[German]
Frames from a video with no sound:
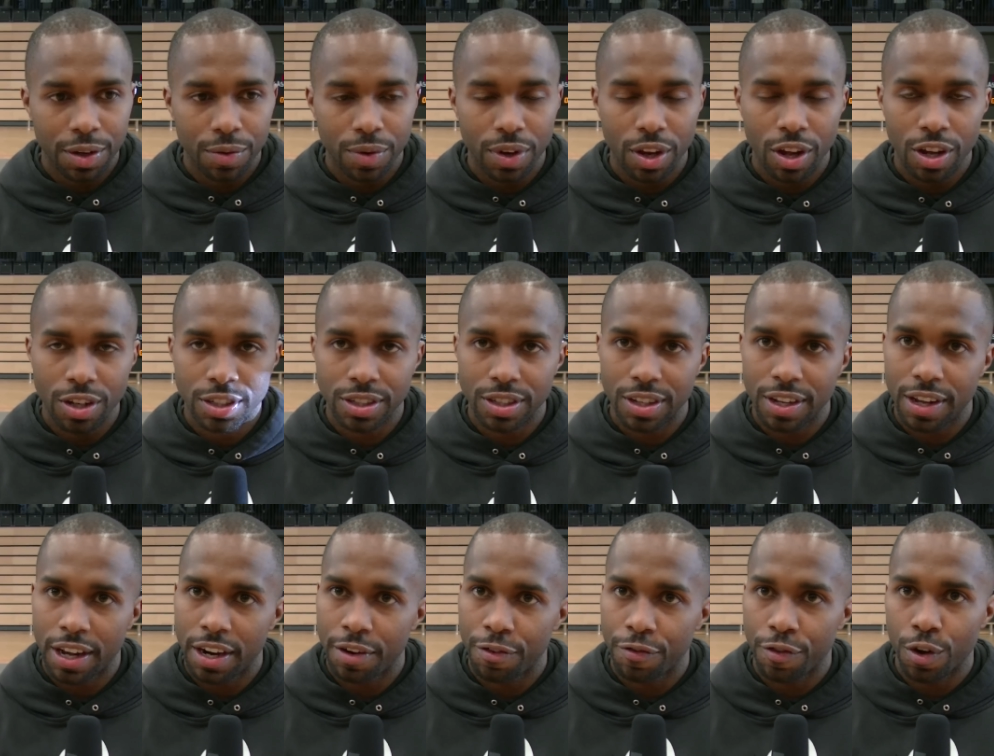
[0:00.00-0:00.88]
I think we lost a
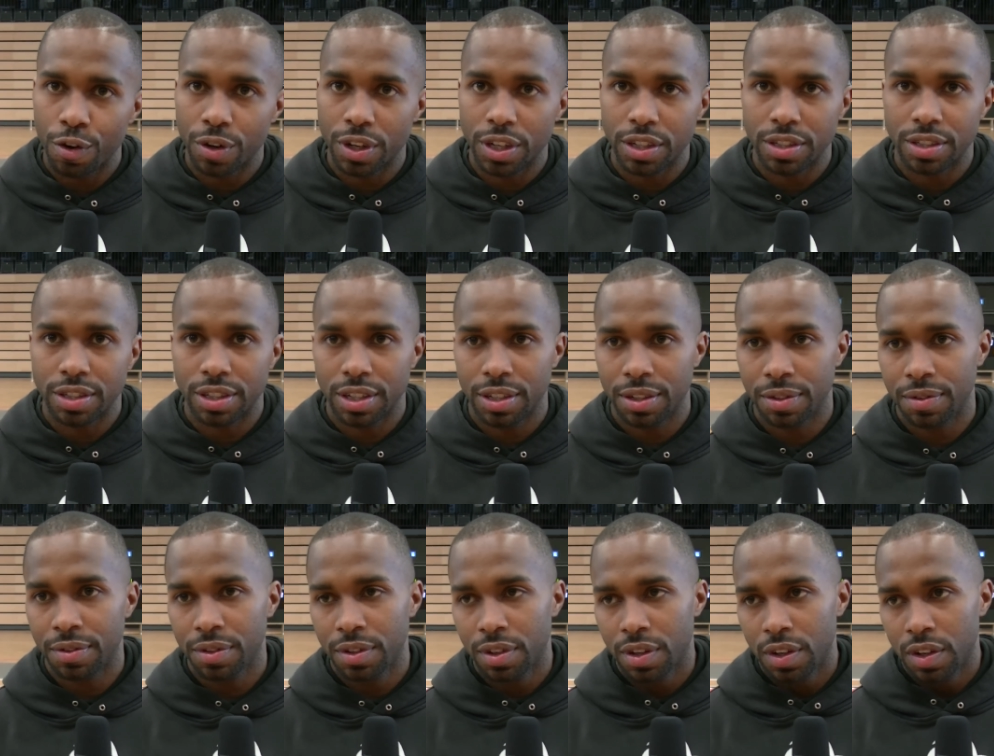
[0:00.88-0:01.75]
lot of focus
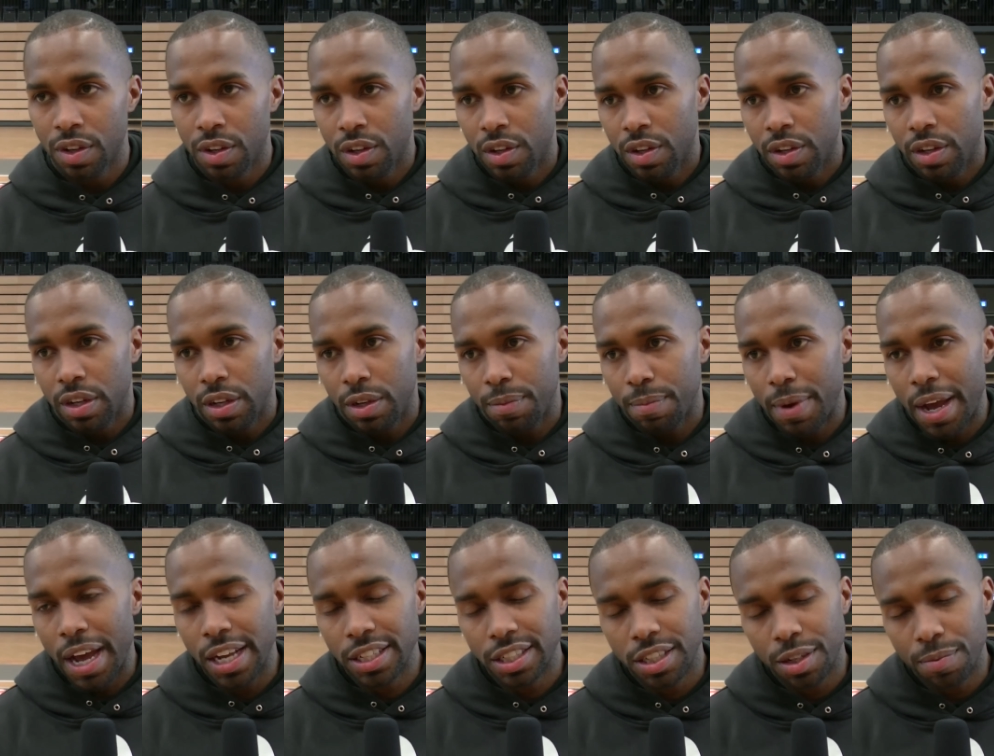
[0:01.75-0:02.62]
and in der
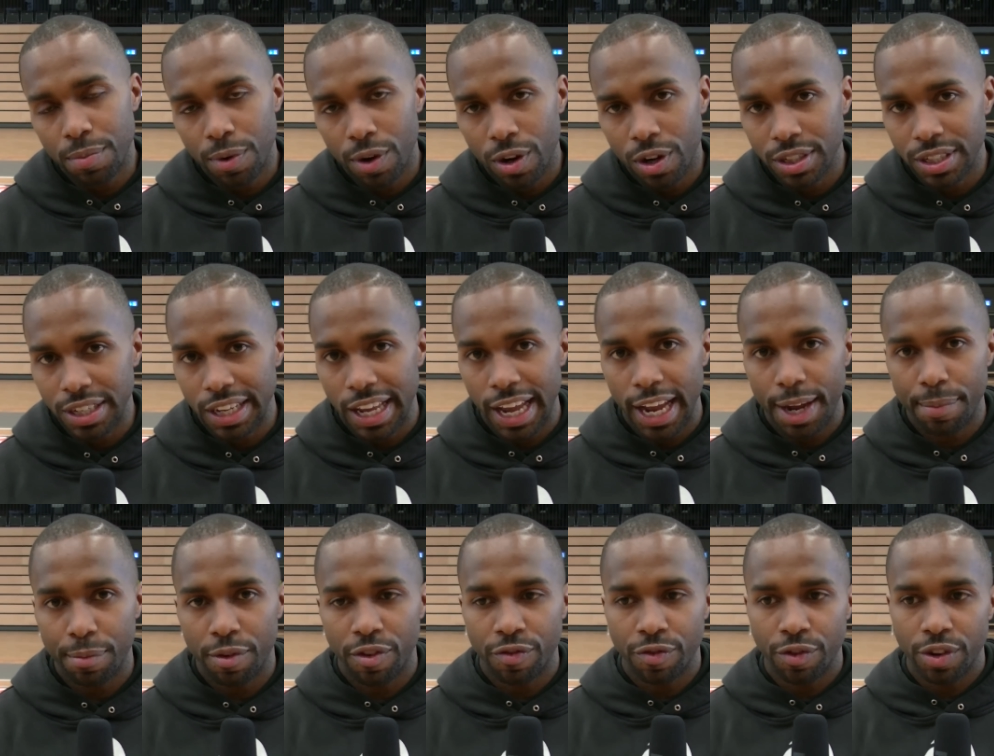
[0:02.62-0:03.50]
Phase haben wir unser
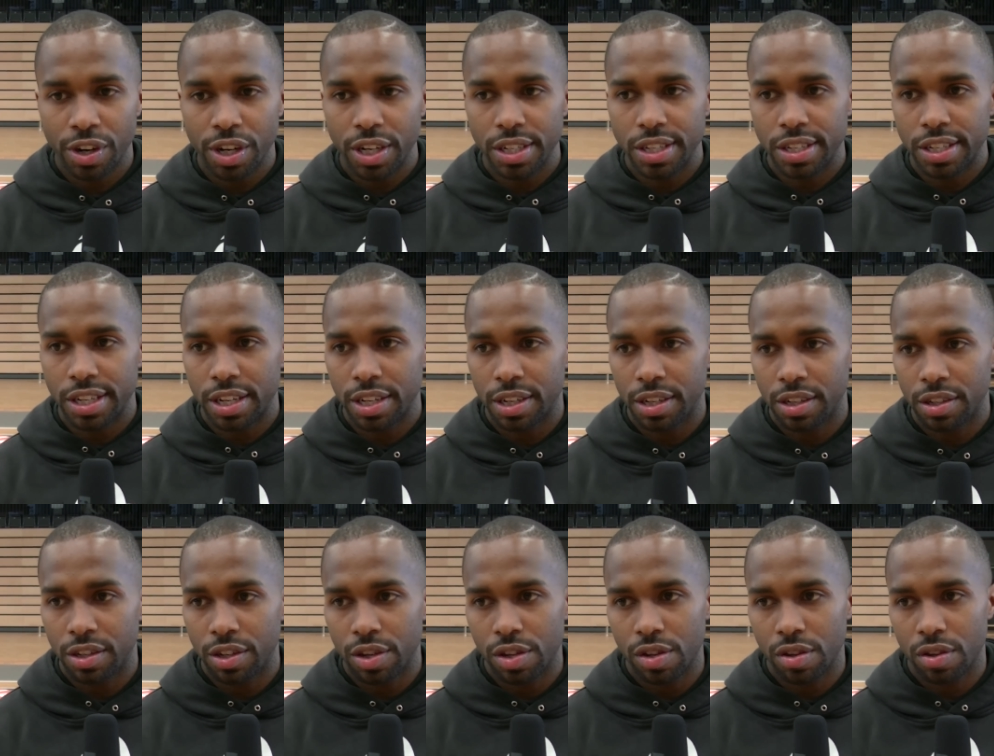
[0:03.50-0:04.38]
Ziel aus den Augen
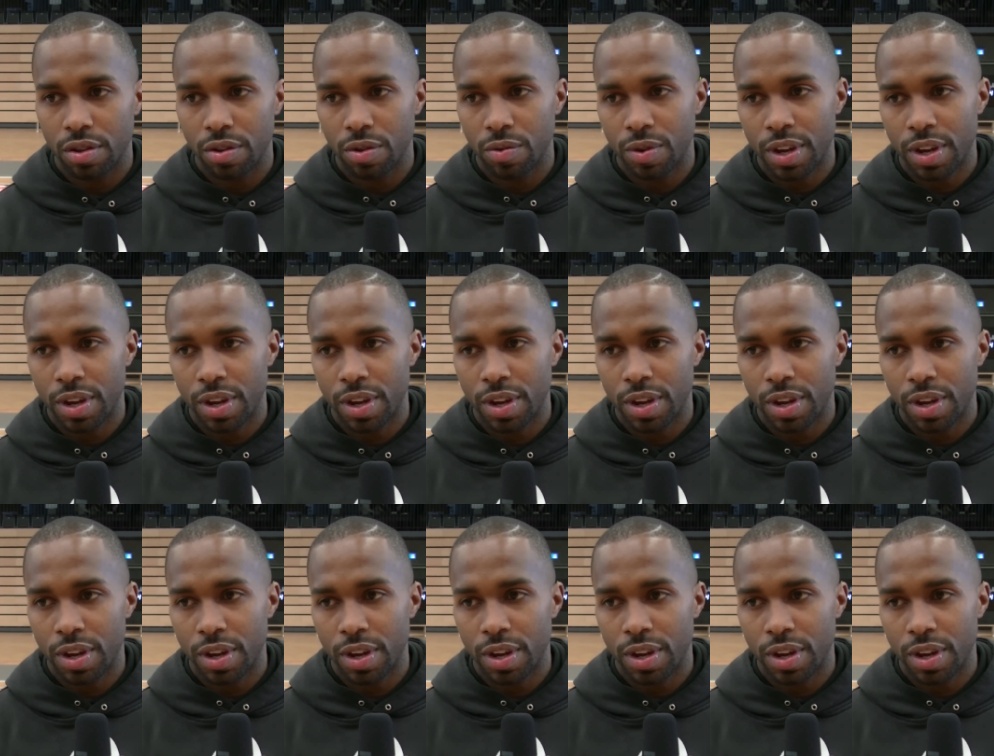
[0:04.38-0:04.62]
verloren.